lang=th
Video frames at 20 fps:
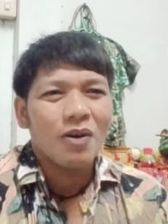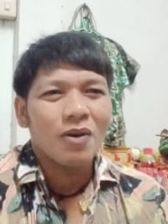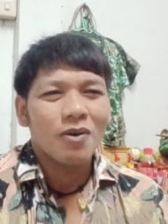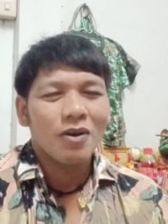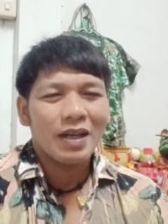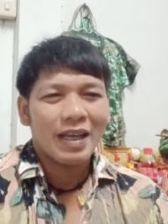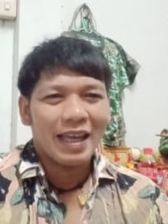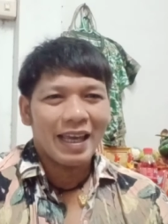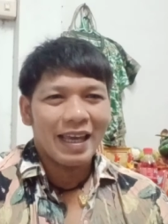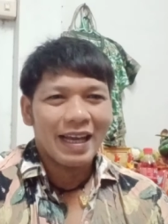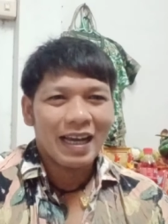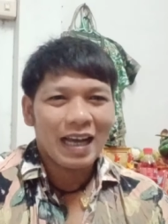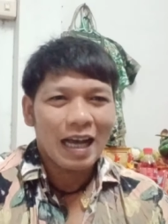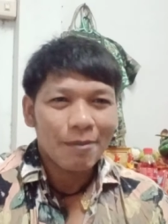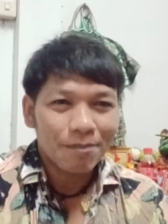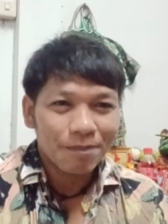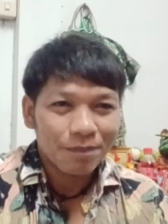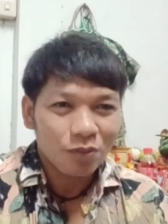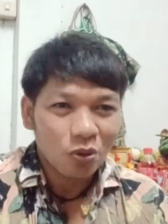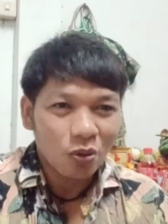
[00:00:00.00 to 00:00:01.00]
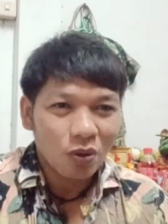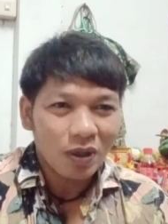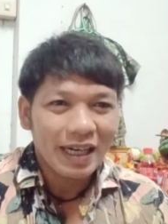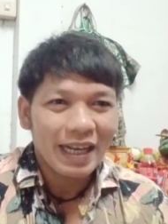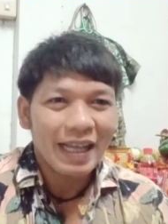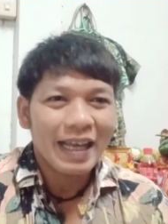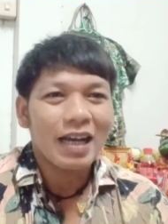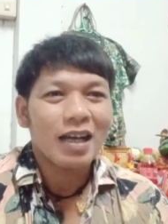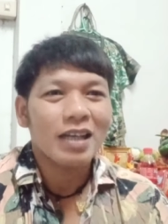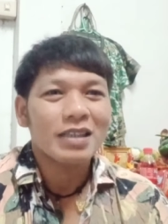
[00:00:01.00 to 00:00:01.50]
โอเคครับตัว
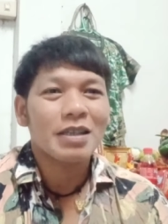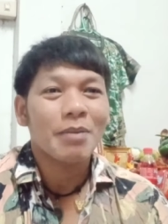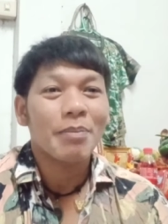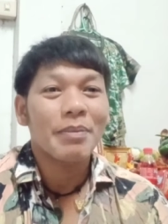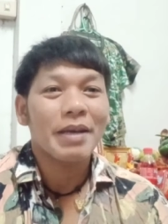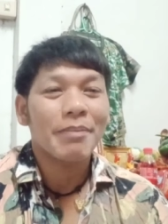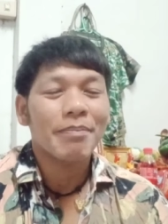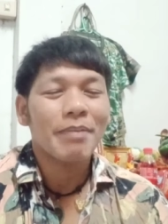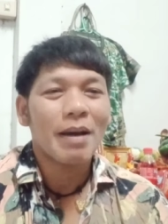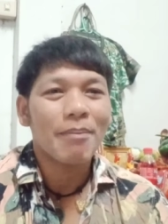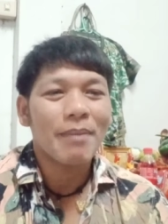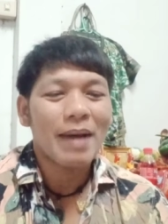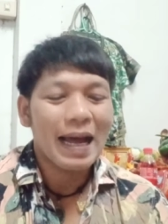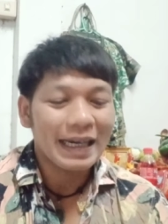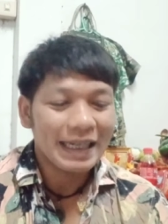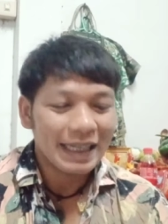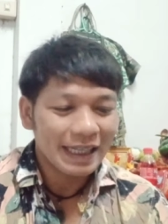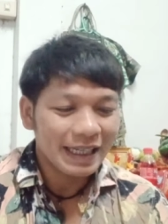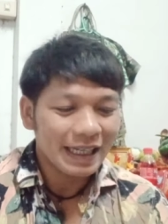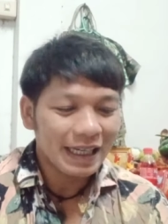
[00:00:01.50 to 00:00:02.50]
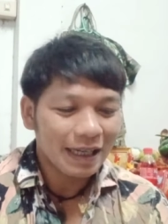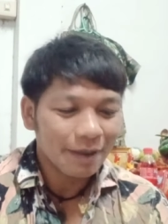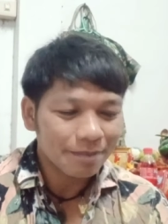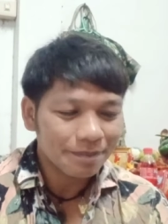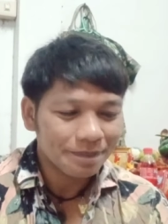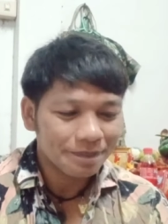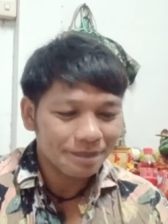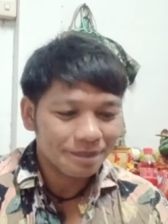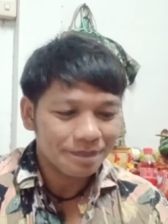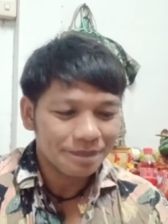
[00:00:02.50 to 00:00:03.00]
เลขก็จะมีประมาณนี้นะครับ
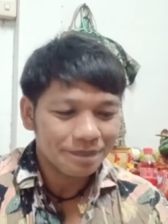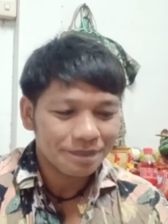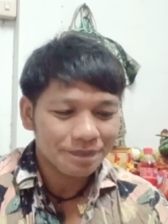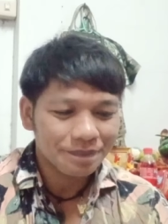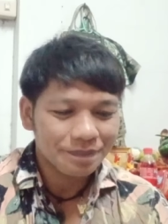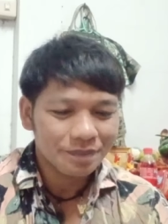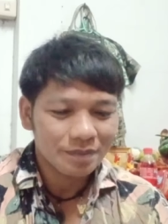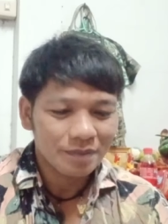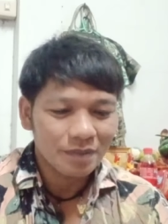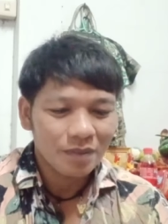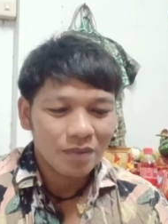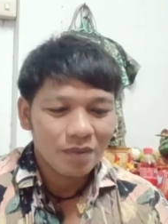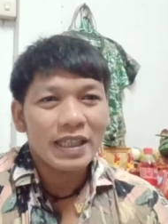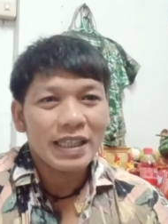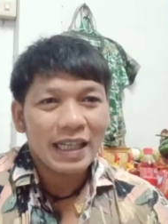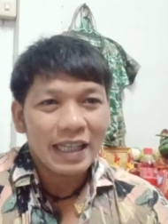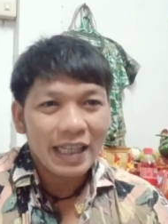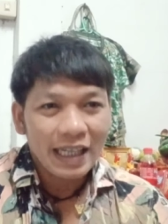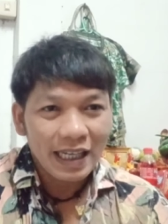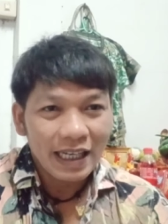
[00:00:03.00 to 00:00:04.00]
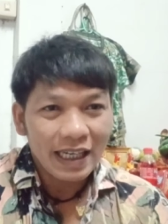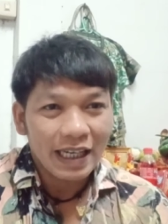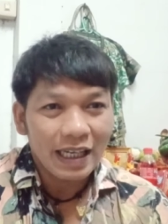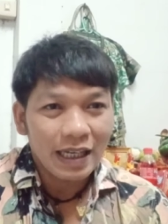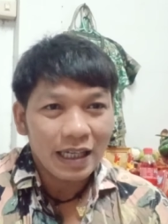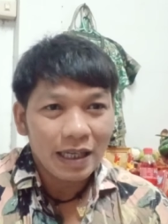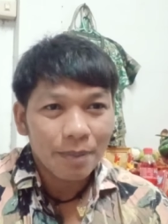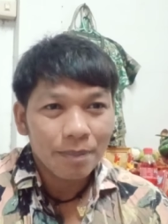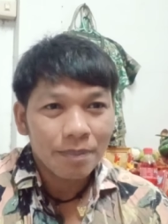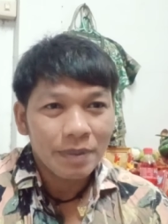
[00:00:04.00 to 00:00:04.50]
วันนี้
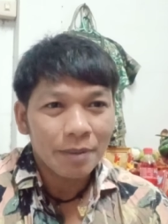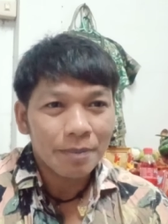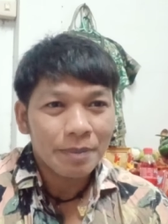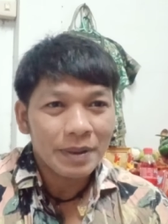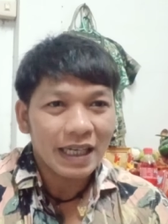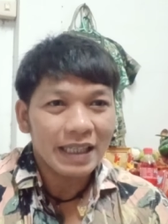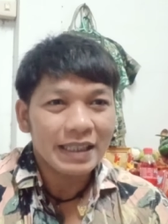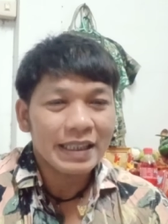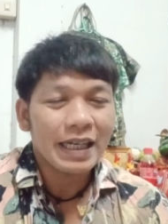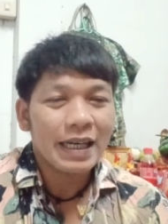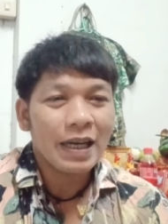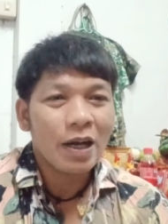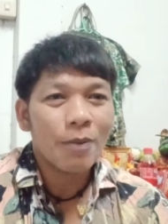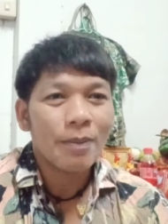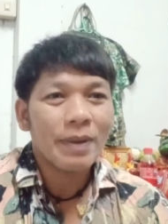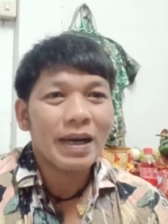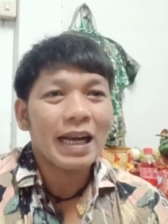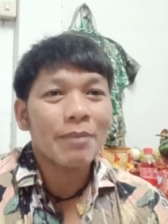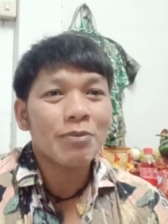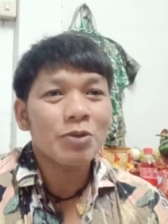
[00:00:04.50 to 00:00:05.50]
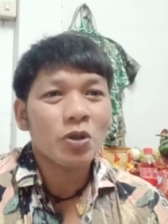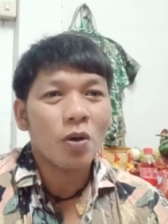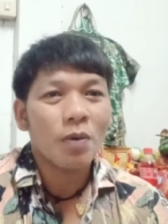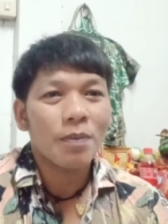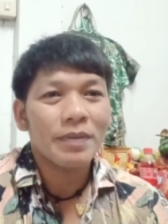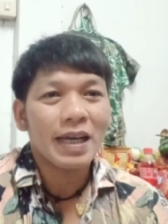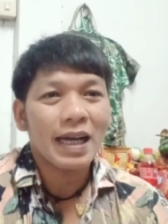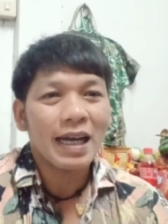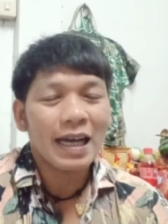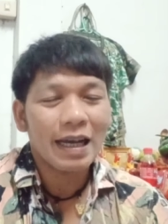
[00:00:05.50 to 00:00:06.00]
เพื่อนๆที่เข้ามารับชม
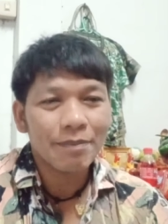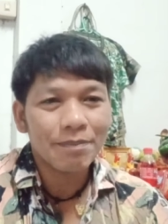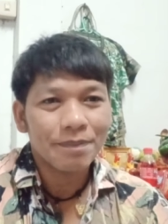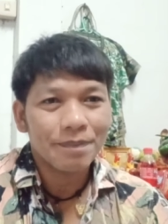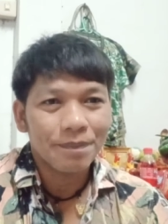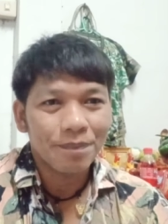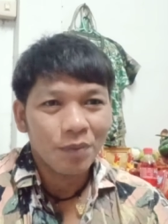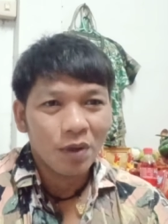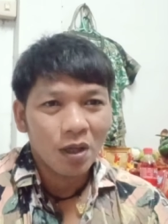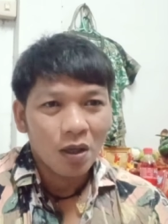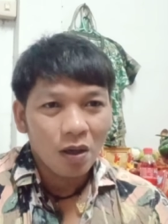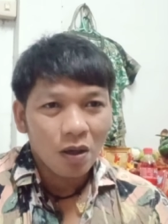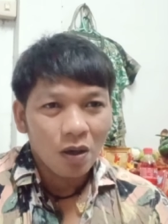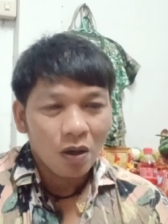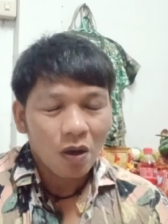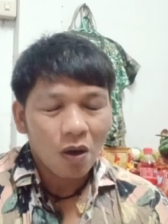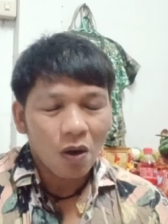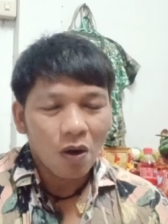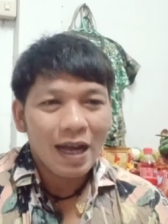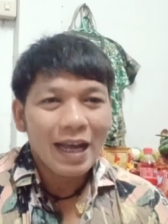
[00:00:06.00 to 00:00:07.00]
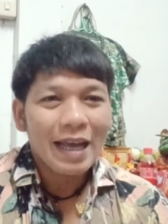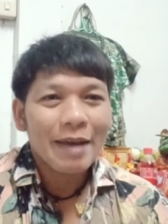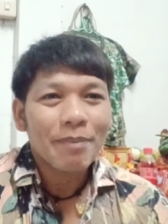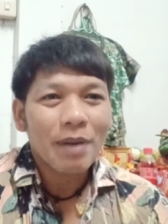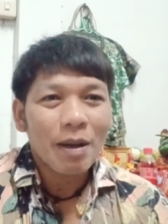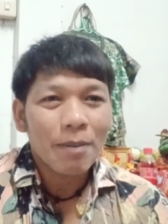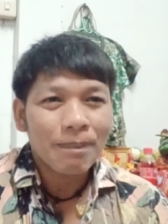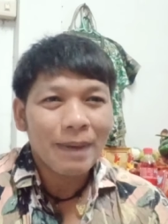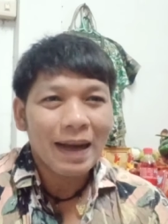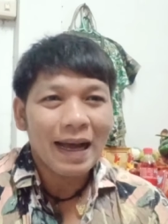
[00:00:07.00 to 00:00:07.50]
นะครับ ขอให้
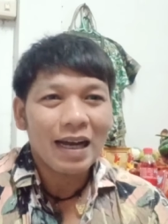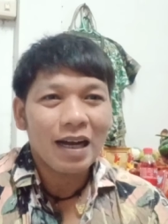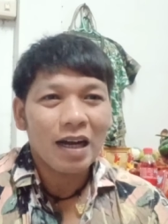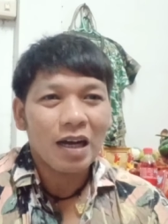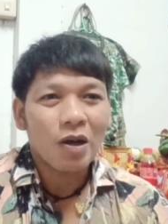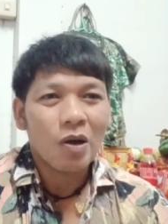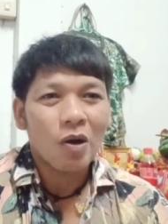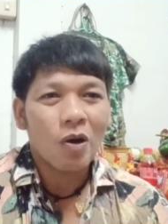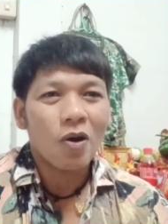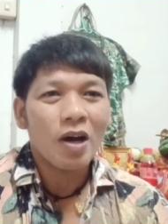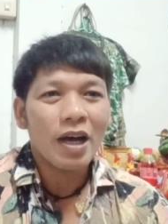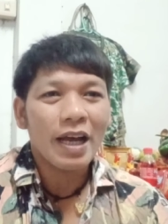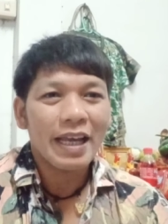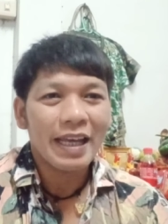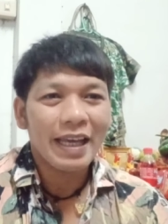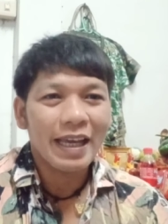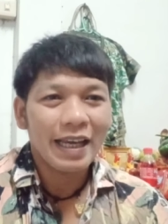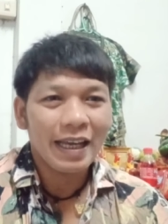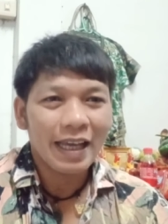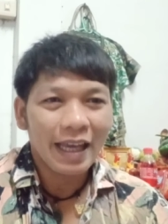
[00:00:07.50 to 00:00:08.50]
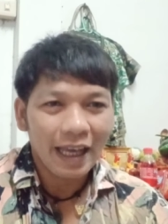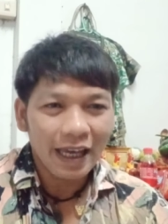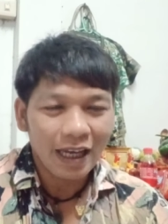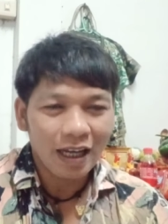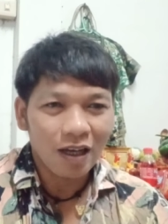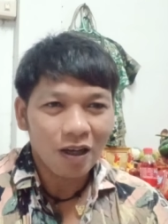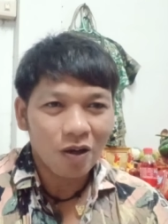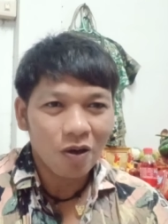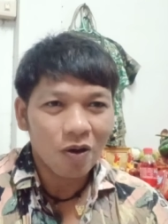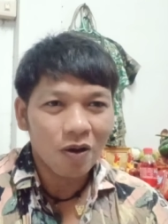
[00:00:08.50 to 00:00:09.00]
ปังๆขอให้ เฮ
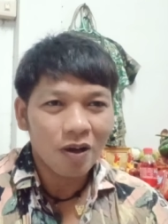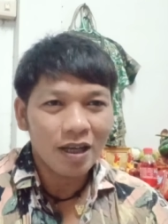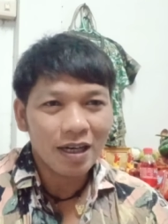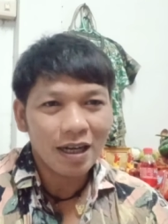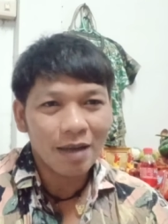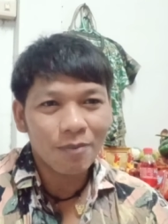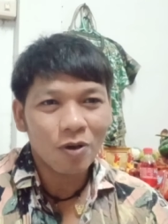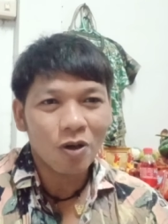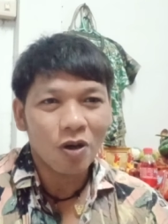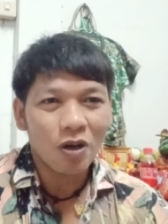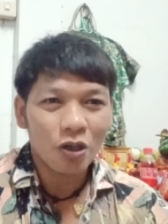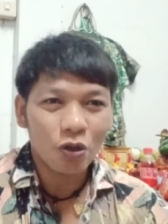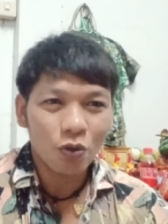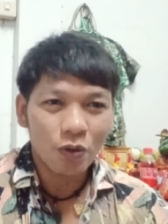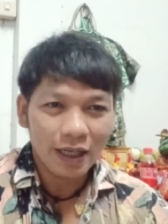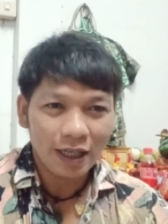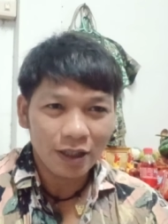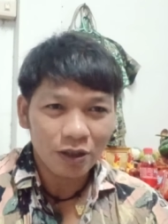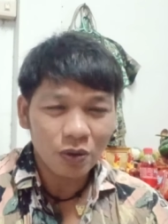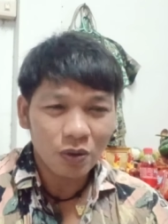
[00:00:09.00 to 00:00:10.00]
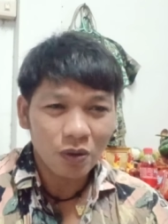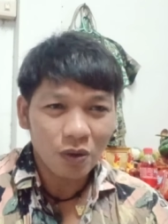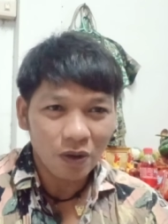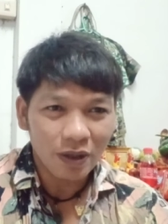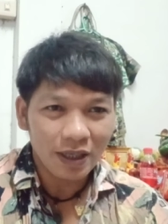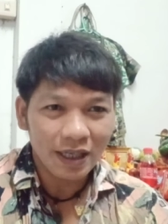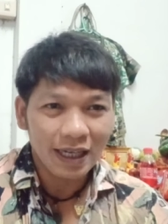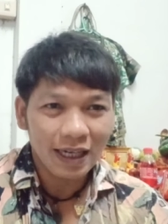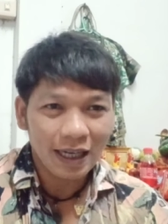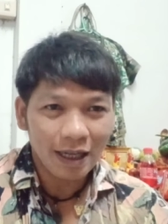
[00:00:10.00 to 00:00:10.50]
งๆขอให้ร่ำขอให้รวยกันทุกค
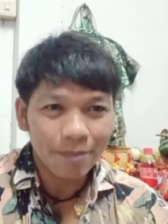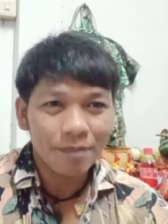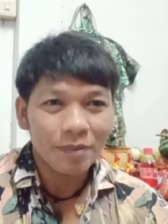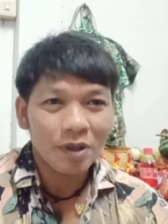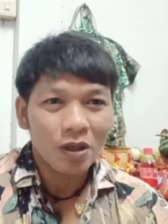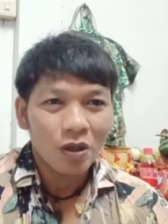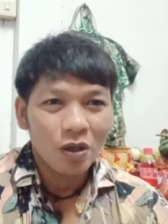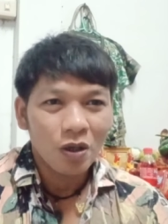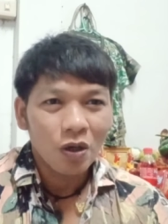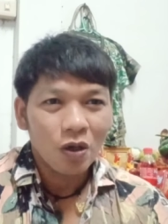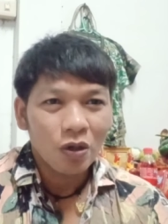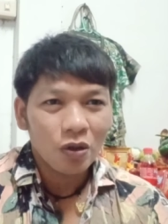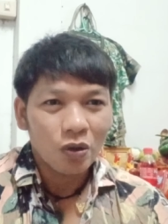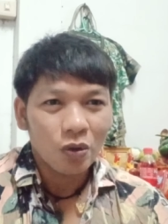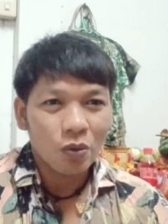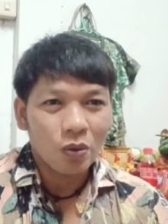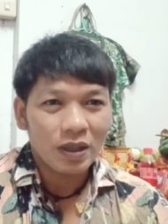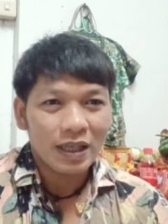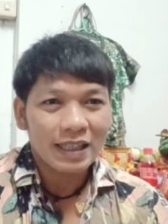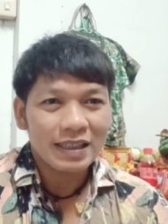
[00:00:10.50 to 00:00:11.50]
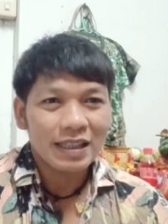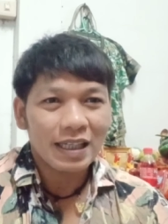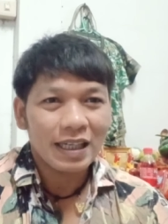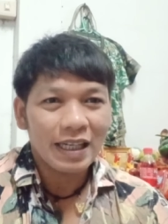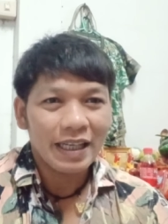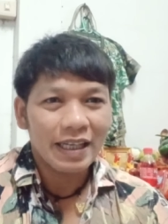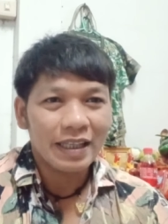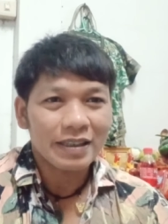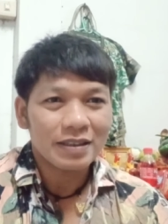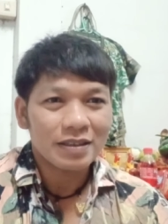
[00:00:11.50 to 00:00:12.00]
นนะครับ ถูกลอตเตอ
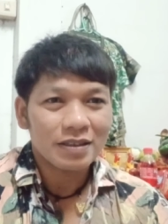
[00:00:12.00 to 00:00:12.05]
รี่